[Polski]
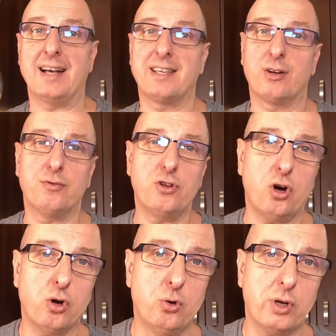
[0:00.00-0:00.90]
a zarówno
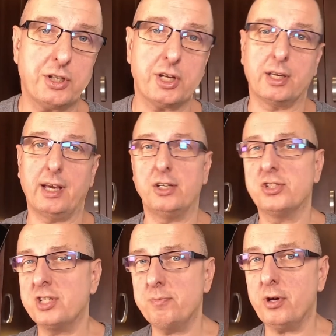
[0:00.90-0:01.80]
ogóreczek, jak i
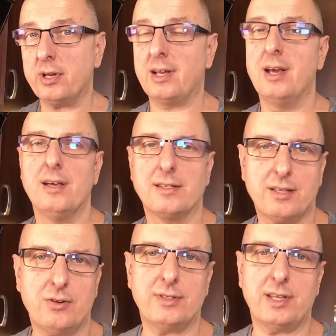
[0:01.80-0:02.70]
szczypiorek
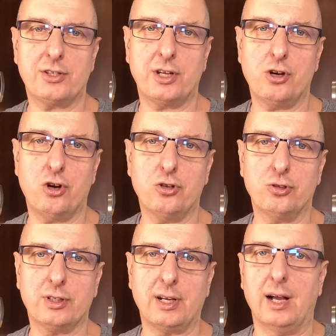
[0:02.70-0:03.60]
są z naszego
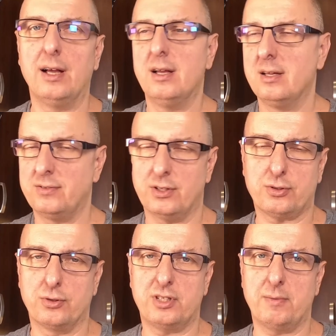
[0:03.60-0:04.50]
ogródka. W
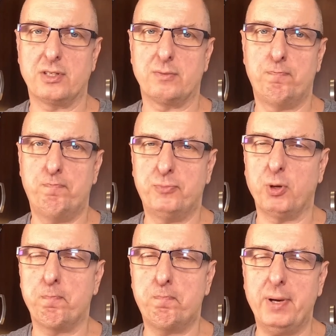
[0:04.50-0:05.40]
związku z tym jest
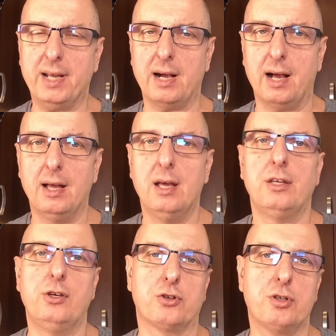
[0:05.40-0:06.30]
to pycha.
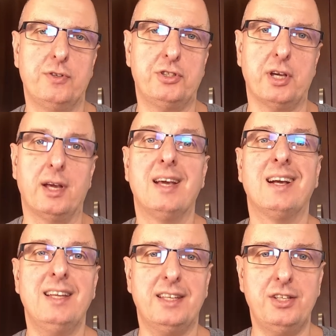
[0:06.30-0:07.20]
I oczywiście
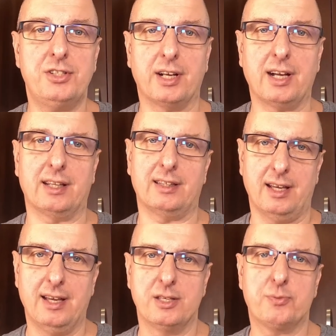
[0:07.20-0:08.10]
kliknijcie
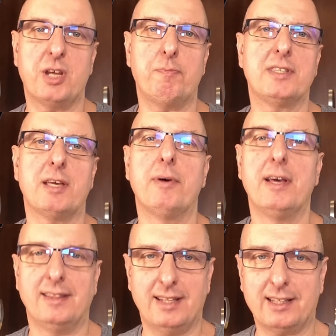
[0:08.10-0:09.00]
kartę z przepisem
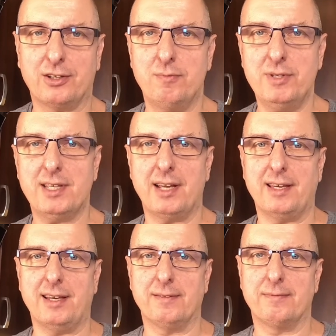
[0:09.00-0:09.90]
na taką
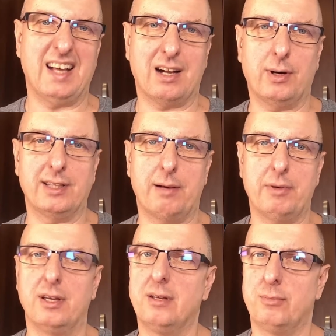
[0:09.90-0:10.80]
mizerię.
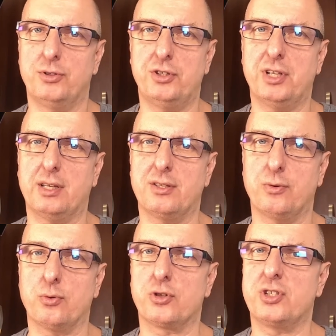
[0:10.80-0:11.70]
Nakładamy, bo dzieciaki
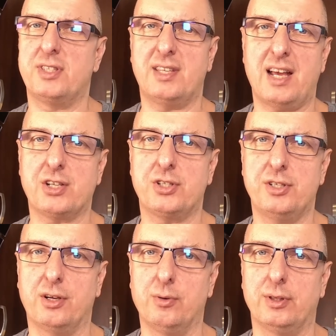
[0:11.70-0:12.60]
są już
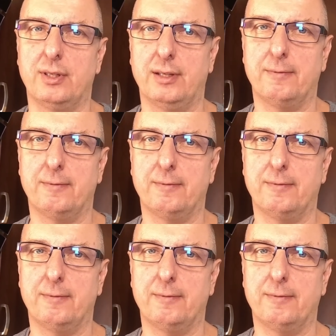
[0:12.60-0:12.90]
strasznie głodne.